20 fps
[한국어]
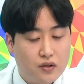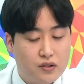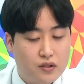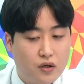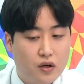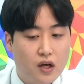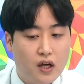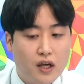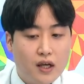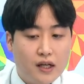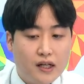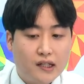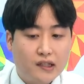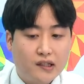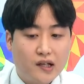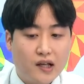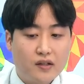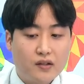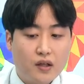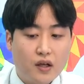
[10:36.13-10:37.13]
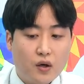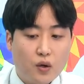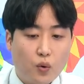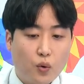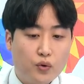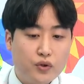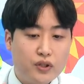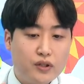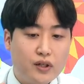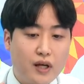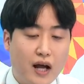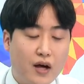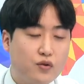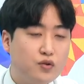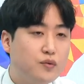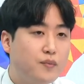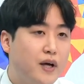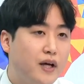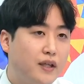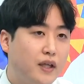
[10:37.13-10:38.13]
그래서 음. 일단 오늘
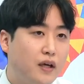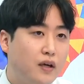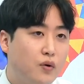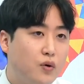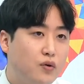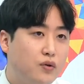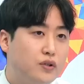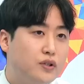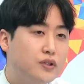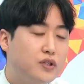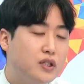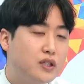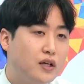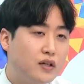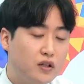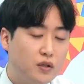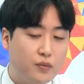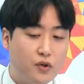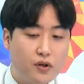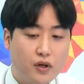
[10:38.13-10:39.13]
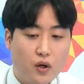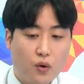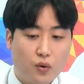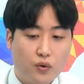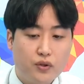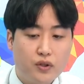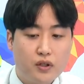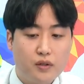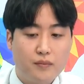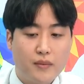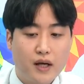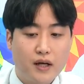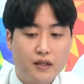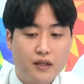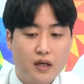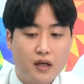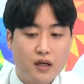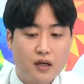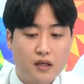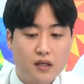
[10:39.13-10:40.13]
하루 만에 혹은 지난 금요일과 오늘
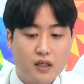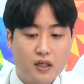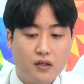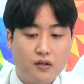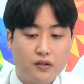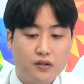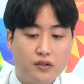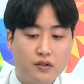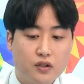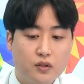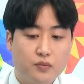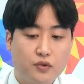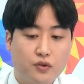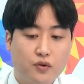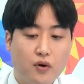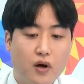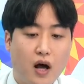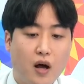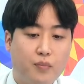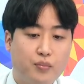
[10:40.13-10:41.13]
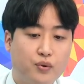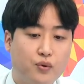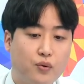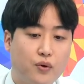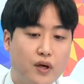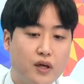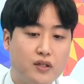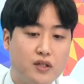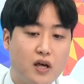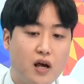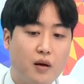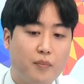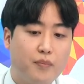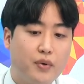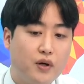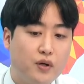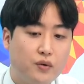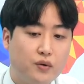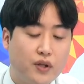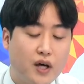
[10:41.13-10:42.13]
만에 이런 흐름으로 앞으로의
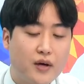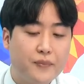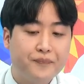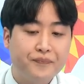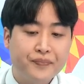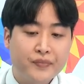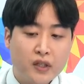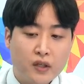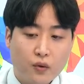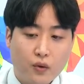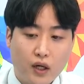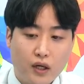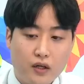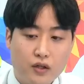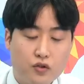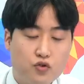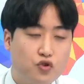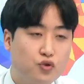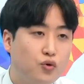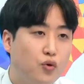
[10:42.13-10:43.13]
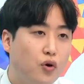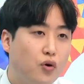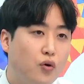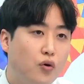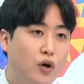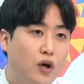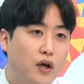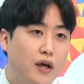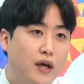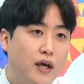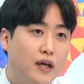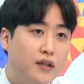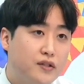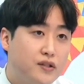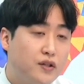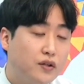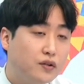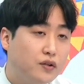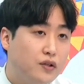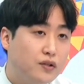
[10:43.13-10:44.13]
제약바이오나 관련 주도
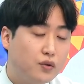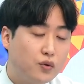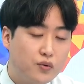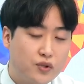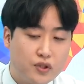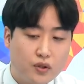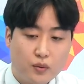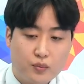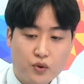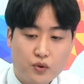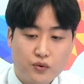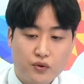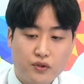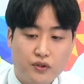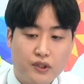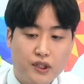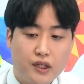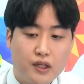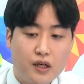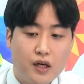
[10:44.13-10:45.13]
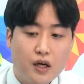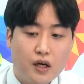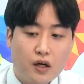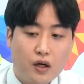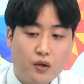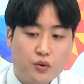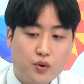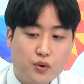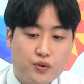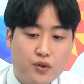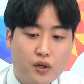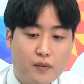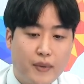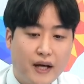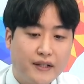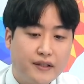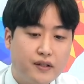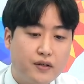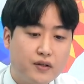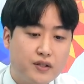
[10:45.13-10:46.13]
했었던 통신 업종들이 어, 조정을
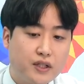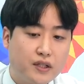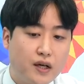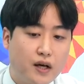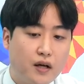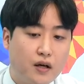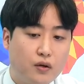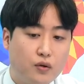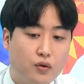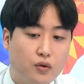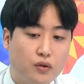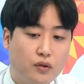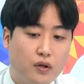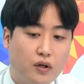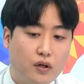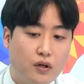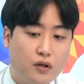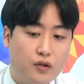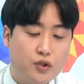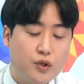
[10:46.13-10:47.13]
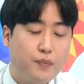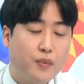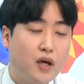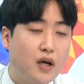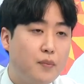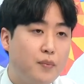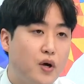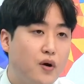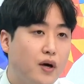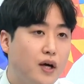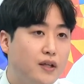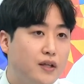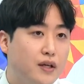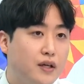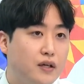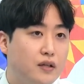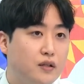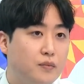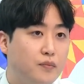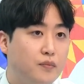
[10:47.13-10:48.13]
받을 것이다라고 어, 쉽게 평가
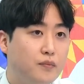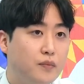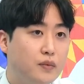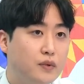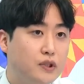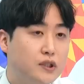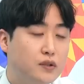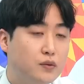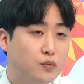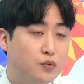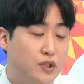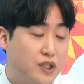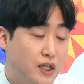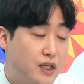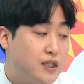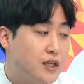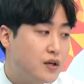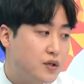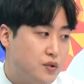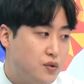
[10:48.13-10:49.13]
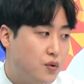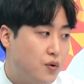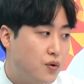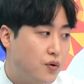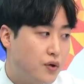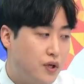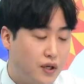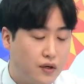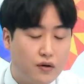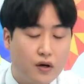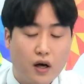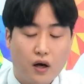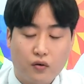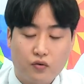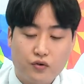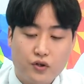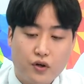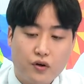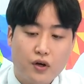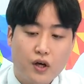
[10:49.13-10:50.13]
내리기는 좀시기 장소인 것
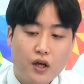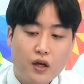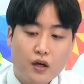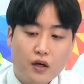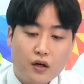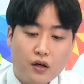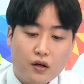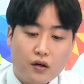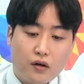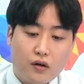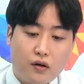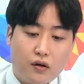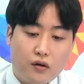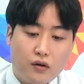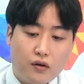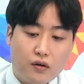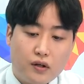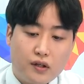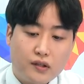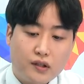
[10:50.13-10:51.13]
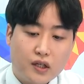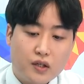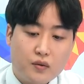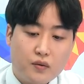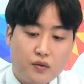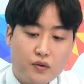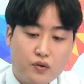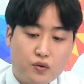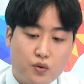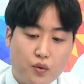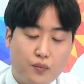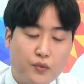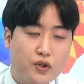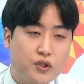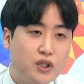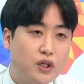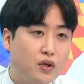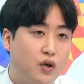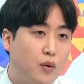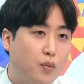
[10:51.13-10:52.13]
같고요. 네. 어, 일단 좀 더
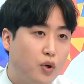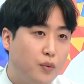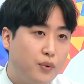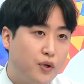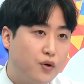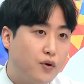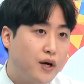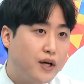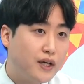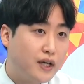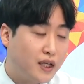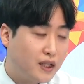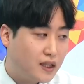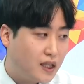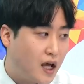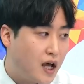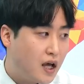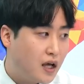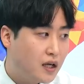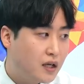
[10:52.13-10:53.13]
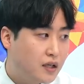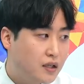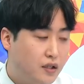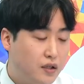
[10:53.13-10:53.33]
지켜볼 필요가 있겠다. 음.